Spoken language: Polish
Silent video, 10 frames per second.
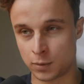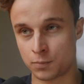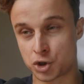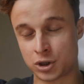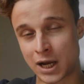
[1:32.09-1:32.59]
bo
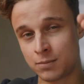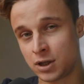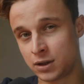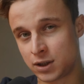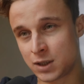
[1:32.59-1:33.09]

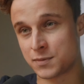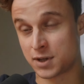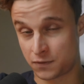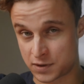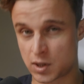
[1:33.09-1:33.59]
przynajmniej tym
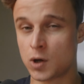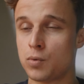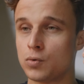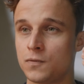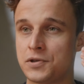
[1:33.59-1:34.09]
ze świeckiego
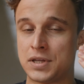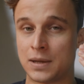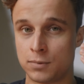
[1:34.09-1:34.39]
punktu widzenia